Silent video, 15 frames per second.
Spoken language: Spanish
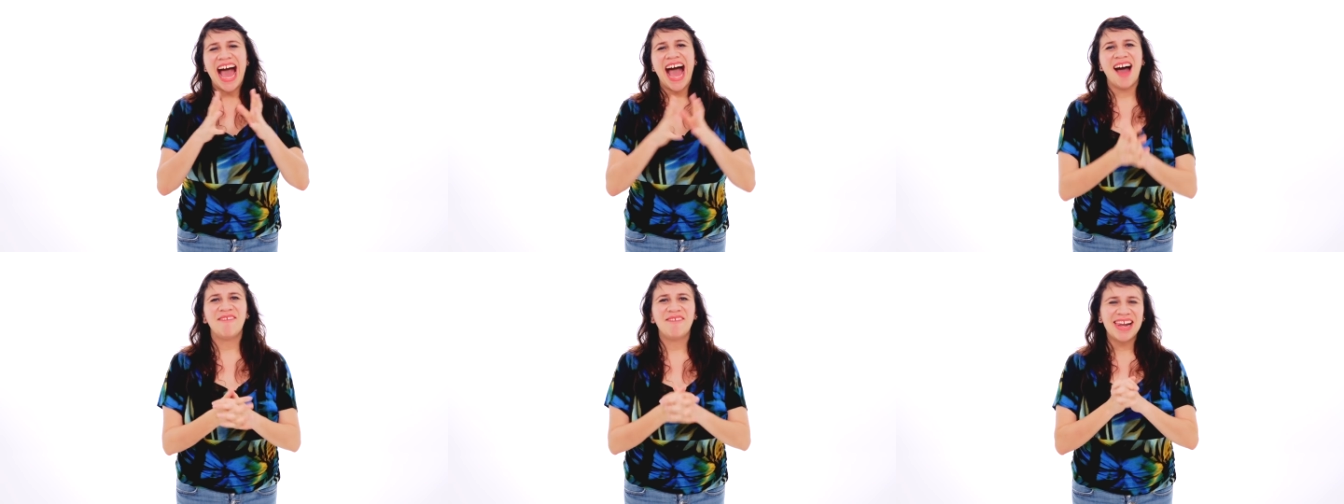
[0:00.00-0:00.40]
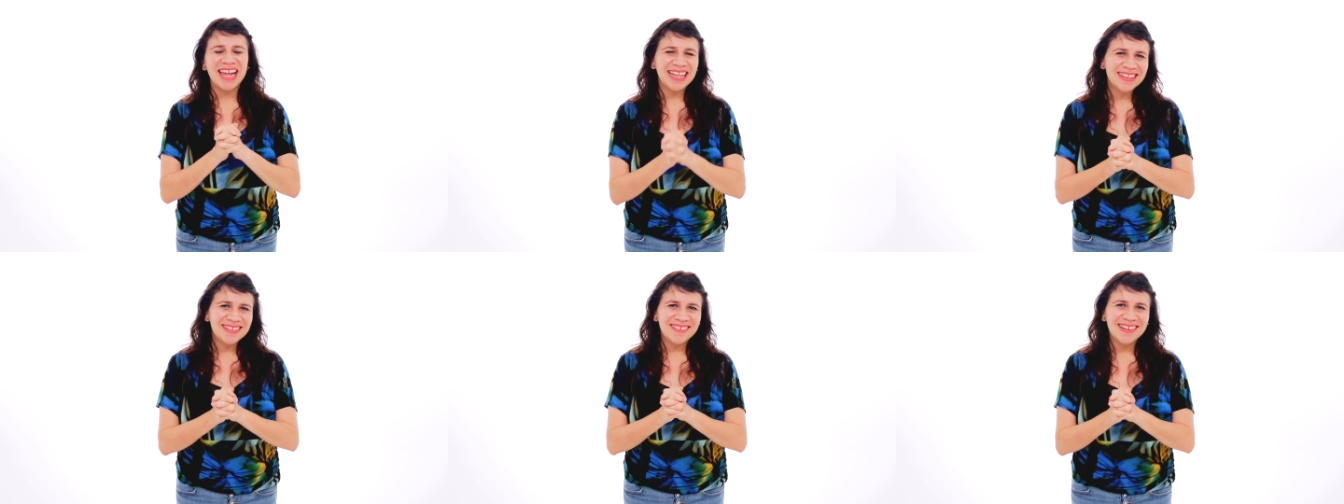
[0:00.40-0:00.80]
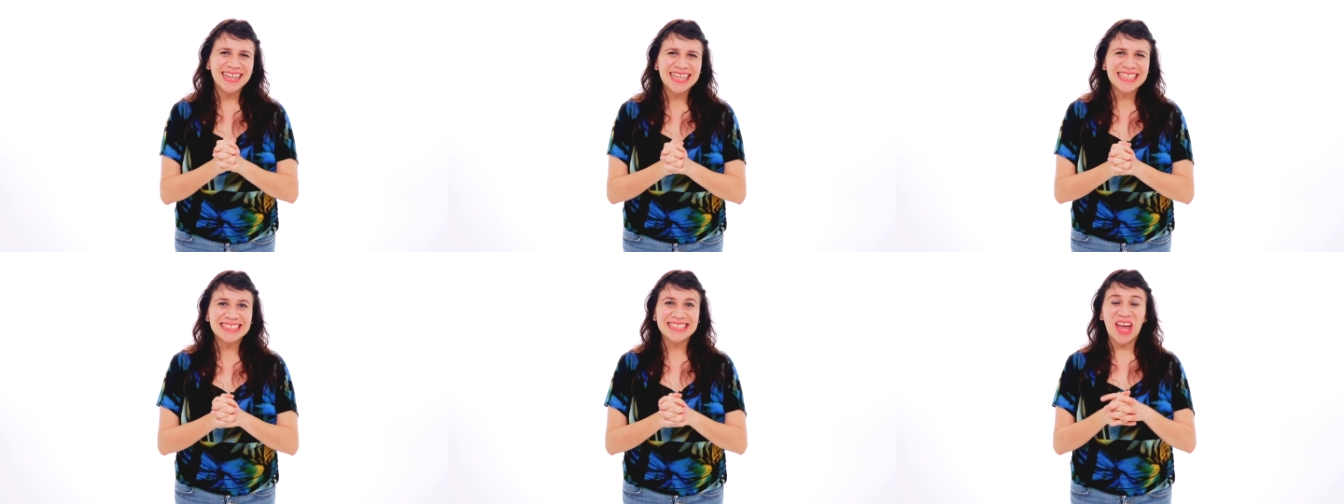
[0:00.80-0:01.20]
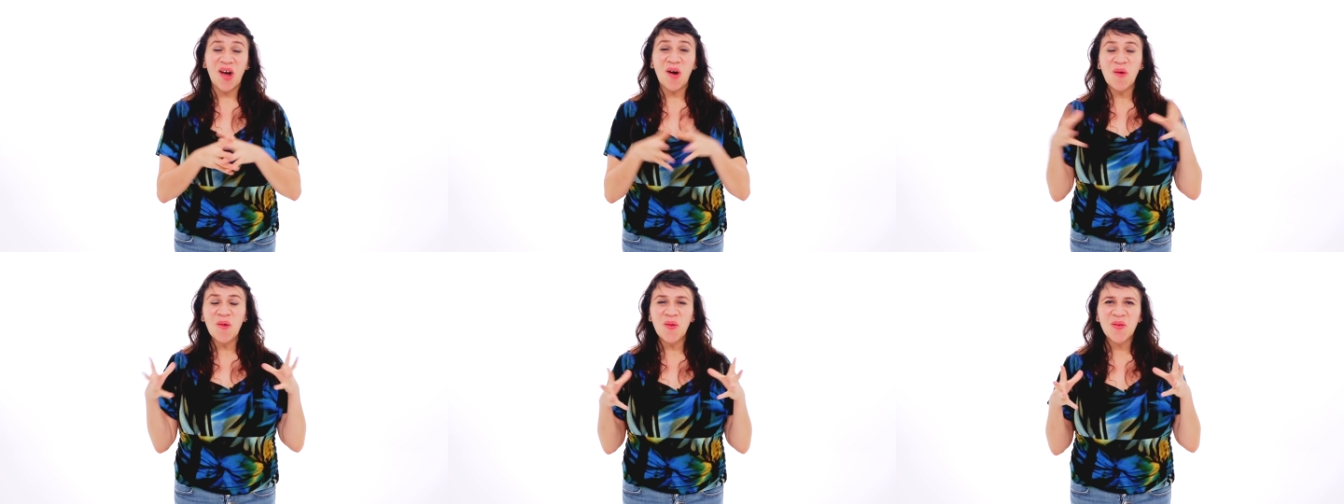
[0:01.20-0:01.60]
hablándoles
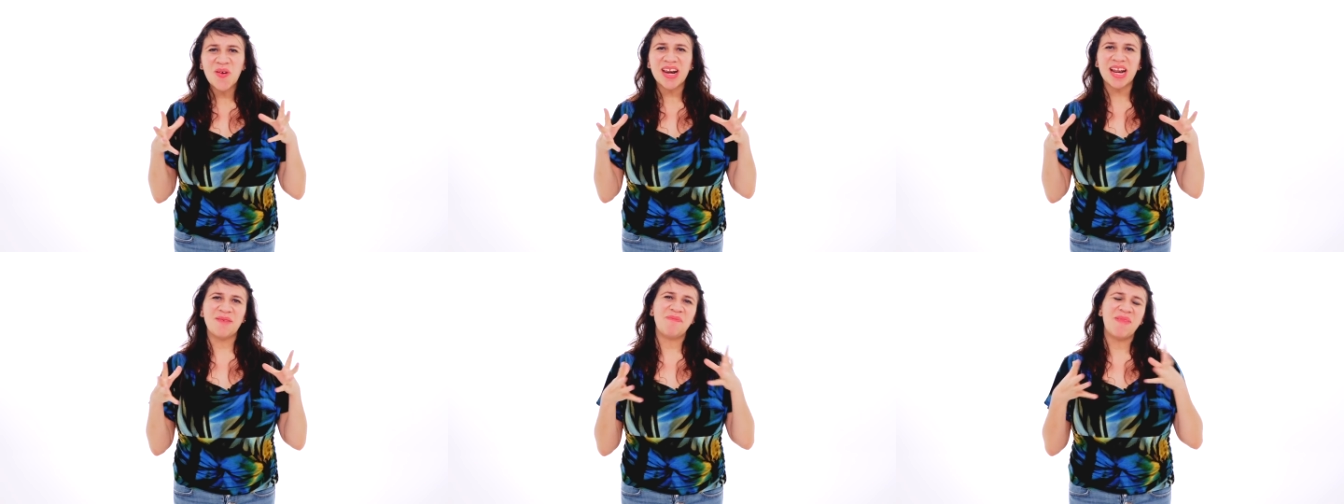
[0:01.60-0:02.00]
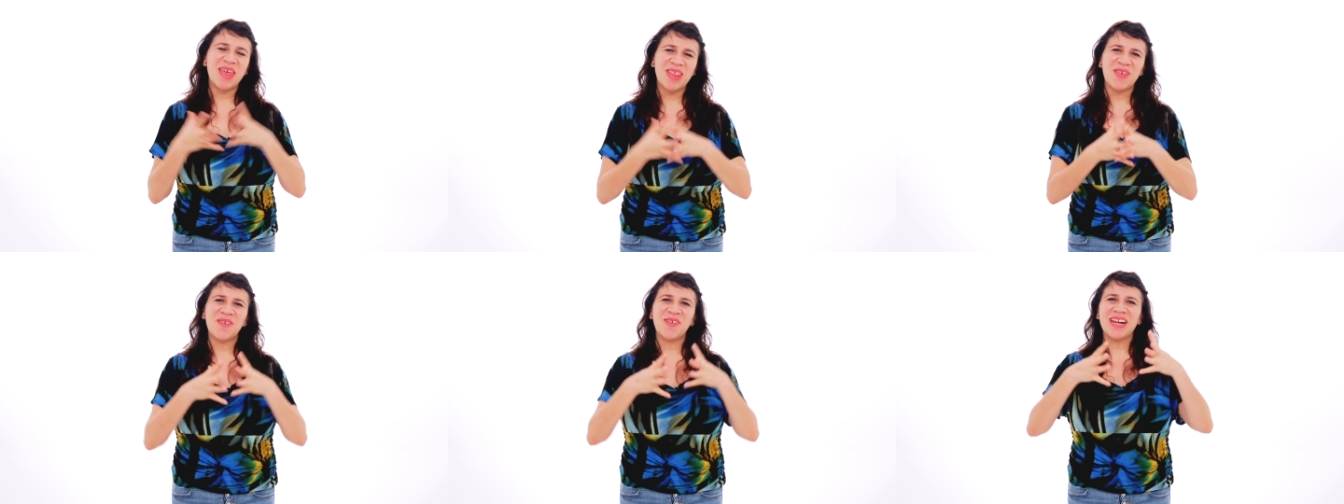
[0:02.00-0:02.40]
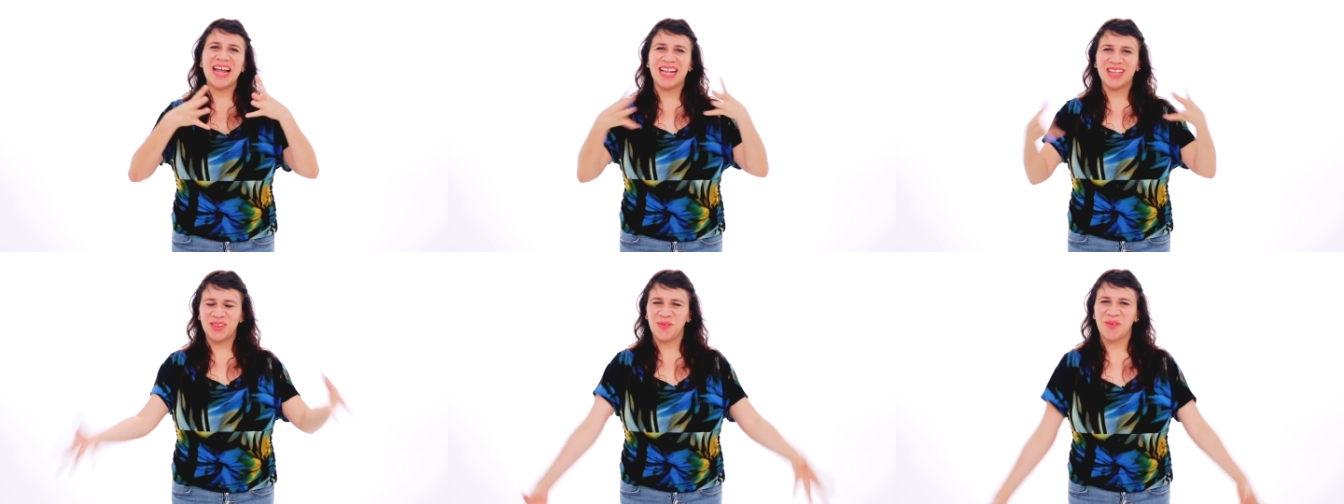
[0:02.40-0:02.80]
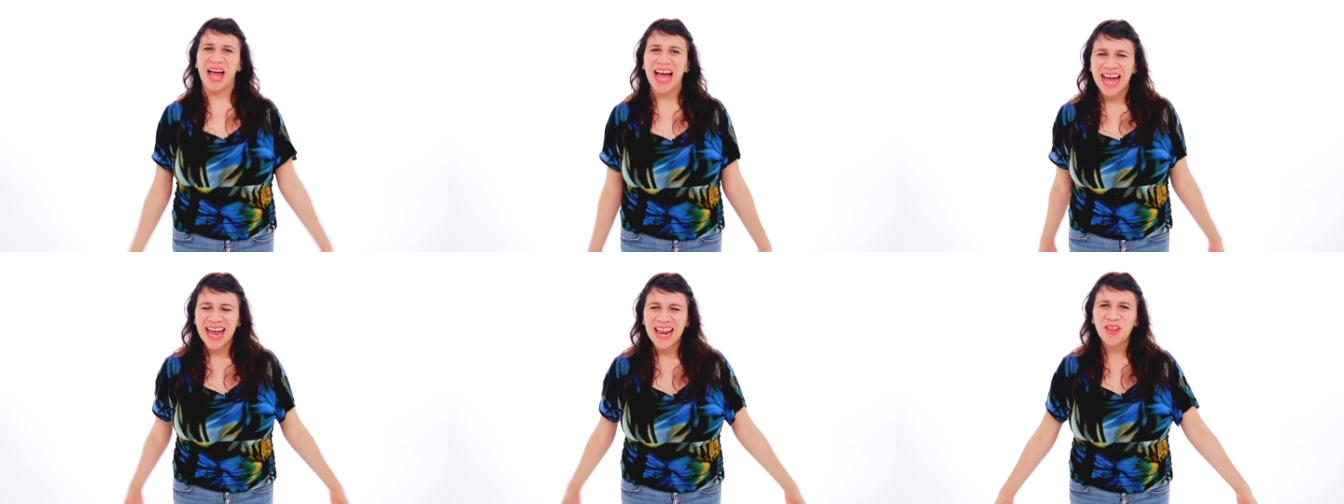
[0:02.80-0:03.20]
de un remedio
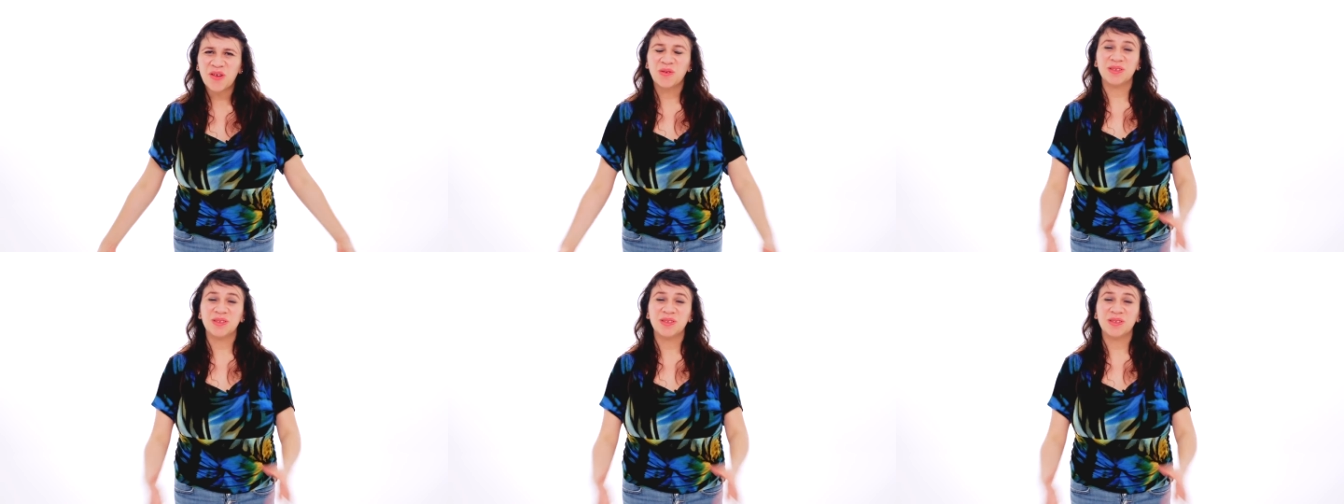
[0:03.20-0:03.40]
natural